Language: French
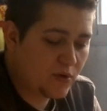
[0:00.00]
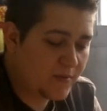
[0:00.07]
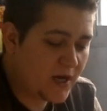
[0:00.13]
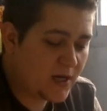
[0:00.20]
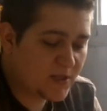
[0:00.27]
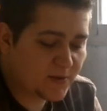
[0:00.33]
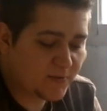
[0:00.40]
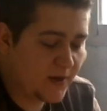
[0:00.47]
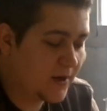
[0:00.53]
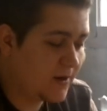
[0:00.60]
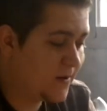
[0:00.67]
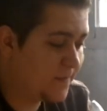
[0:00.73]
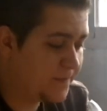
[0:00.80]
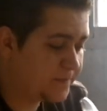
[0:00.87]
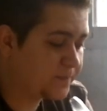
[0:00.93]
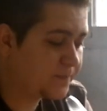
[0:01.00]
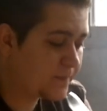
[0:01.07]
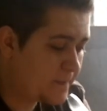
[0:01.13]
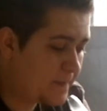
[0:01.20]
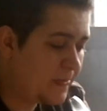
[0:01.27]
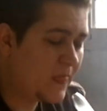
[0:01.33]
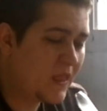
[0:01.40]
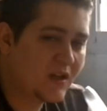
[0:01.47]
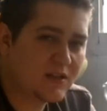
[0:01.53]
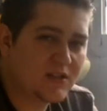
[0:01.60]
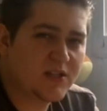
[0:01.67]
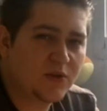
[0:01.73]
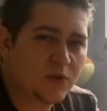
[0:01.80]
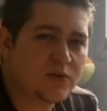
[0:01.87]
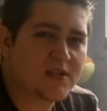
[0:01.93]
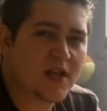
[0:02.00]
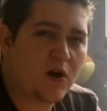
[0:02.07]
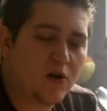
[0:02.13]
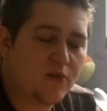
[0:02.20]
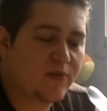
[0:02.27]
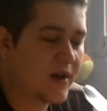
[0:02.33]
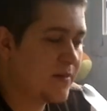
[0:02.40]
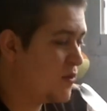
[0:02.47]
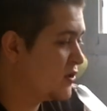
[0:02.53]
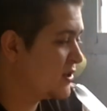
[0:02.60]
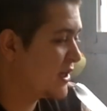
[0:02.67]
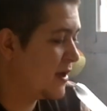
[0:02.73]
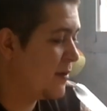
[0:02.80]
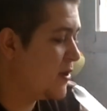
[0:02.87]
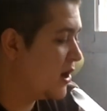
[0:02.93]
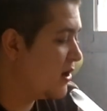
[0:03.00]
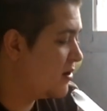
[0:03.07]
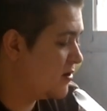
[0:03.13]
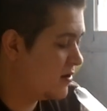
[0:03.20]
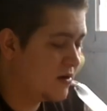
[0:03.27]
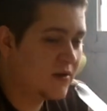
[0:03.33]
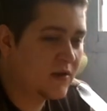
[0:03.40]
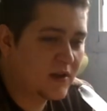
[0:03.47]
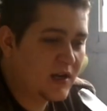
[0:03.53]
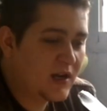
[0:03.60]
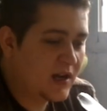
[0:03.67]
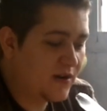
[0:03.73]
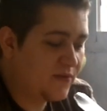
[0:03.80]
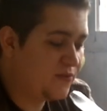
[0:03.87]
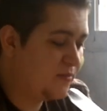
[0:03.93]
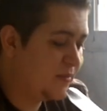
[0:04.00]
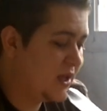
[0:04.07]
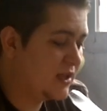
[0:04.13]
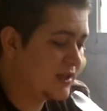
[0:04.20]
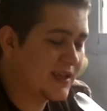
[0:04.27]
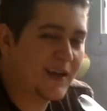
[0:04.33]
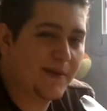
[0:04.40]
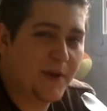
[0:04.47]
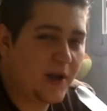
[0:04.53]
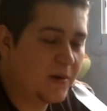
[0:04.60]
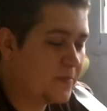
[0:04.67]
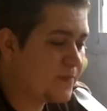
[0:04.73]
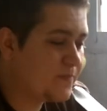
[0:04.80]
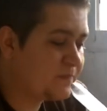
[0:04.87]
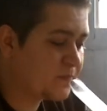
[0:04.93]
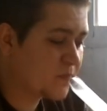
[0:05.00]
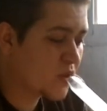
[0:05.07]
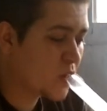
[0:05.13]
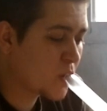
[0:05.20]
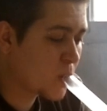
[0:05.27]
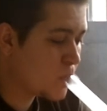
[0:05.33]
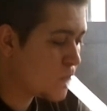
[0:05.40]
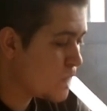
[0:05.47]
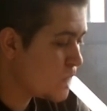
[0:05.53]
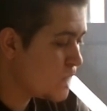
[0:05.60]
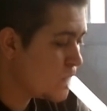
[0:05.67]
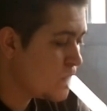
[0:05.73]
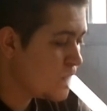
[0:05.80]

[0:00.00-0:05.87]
dommage, mais euh, sinon, ça rend vraiment très bien. La fumée est très belle. Euh,